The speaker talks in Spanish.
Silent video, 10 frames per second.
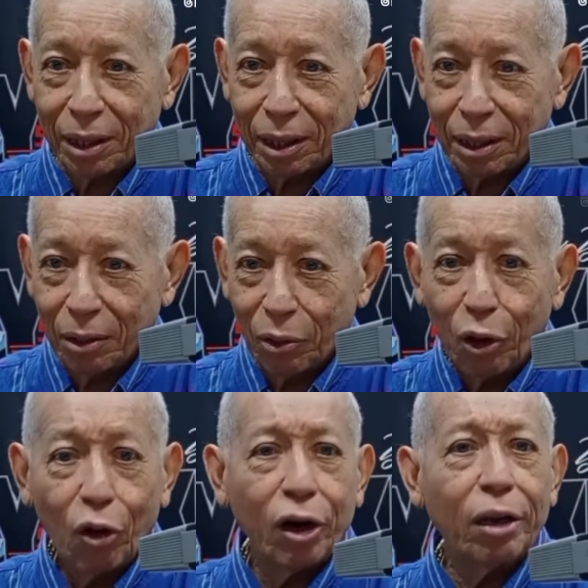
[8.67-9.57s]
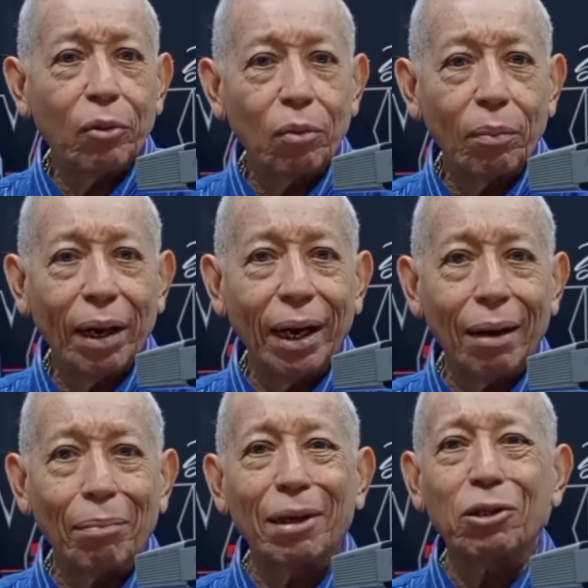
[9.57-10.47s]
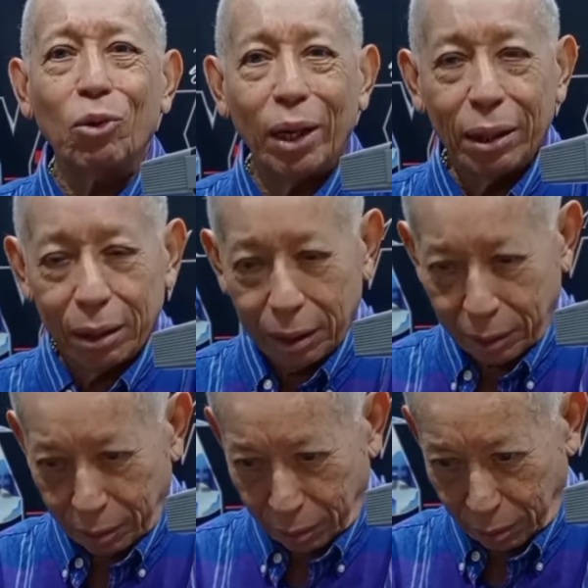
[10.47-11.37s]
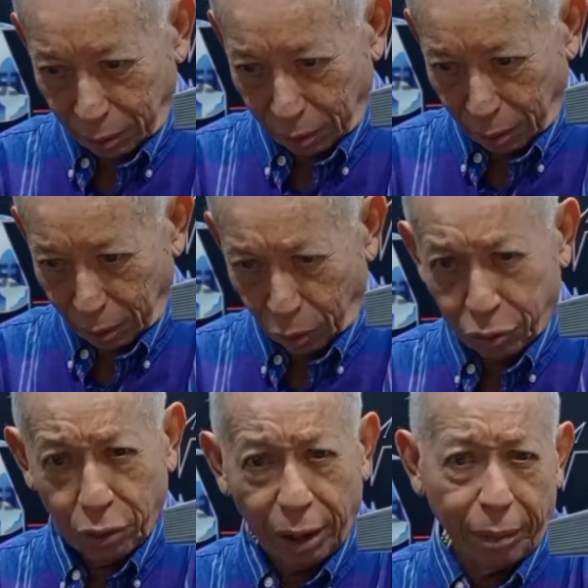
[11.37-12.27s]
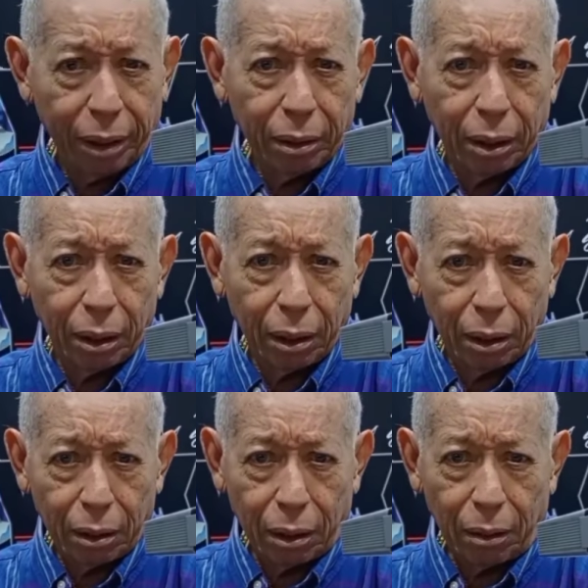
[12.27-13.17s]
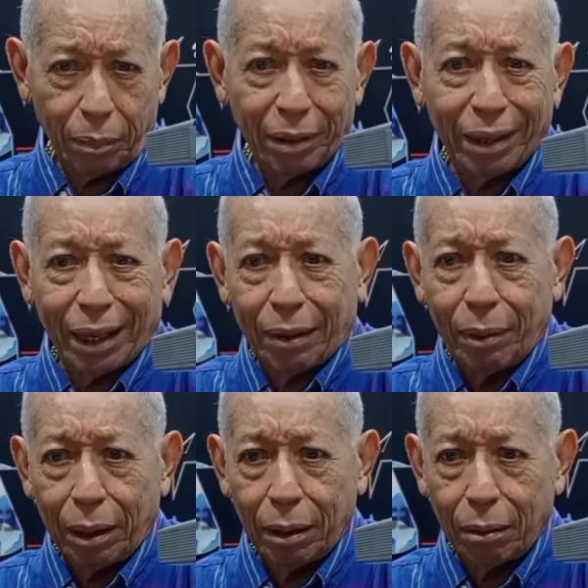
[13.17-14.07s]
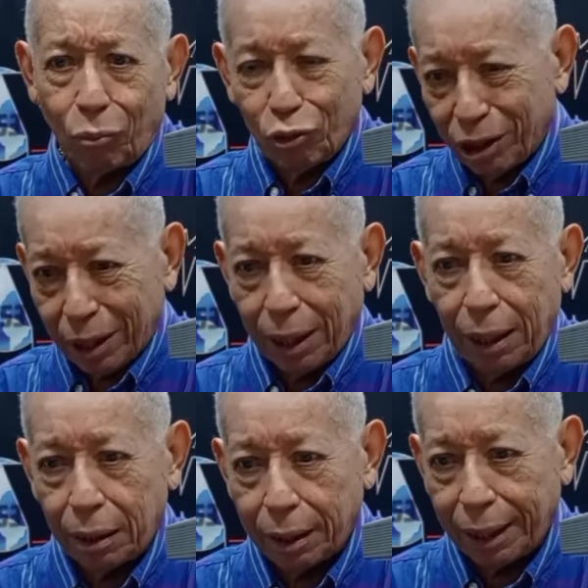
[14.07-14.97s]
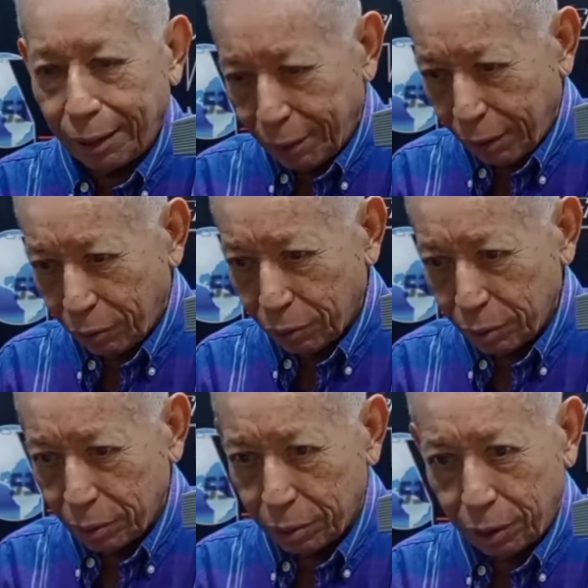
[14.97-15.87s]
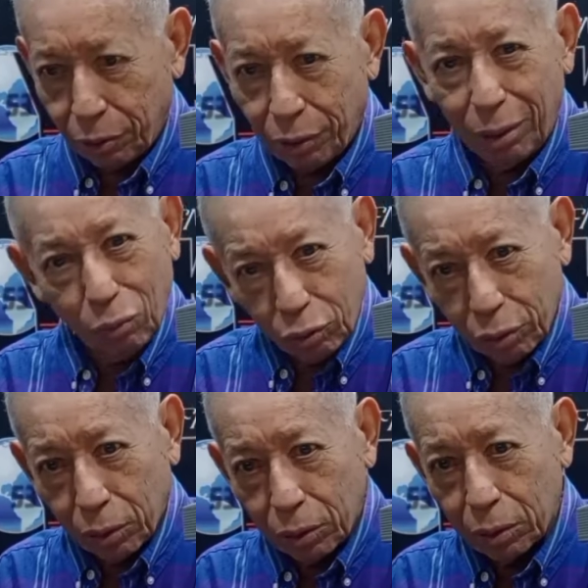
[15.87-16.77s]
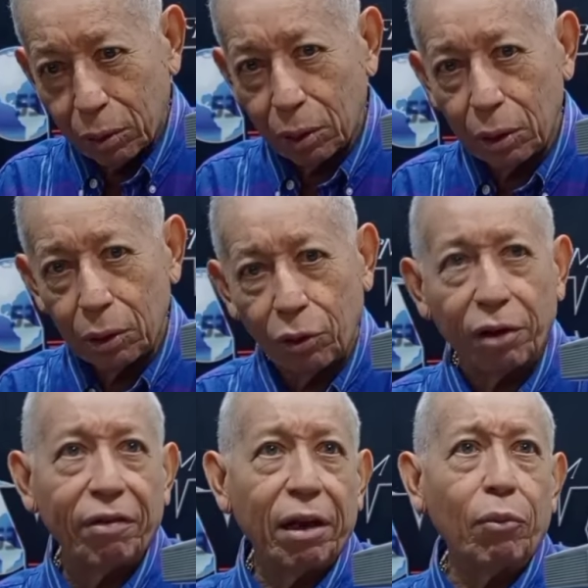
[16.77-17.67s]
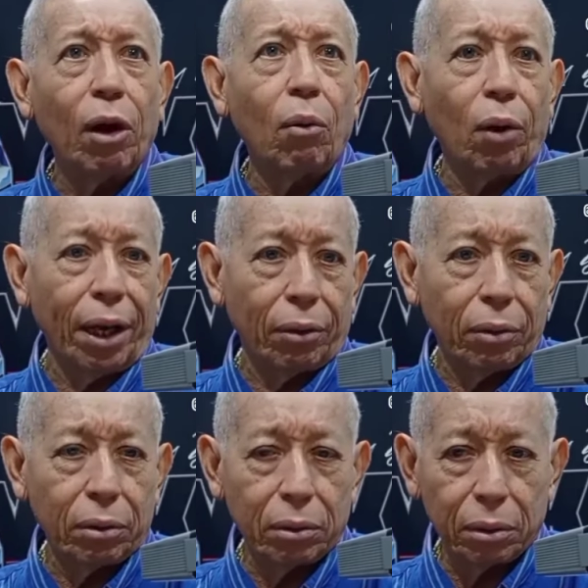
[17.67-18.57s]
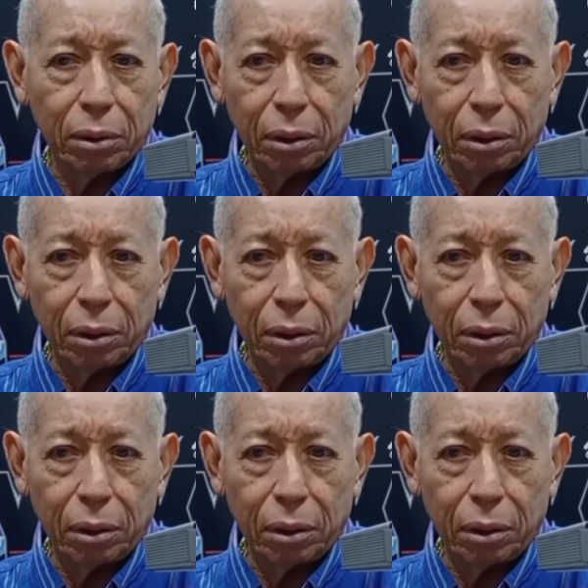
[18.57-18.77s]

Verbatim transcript: acerca de uno de los ritmos más apasionantes, no solamente del pentagrama musical caribeño, sino del mundo. Nos referimos al bolero.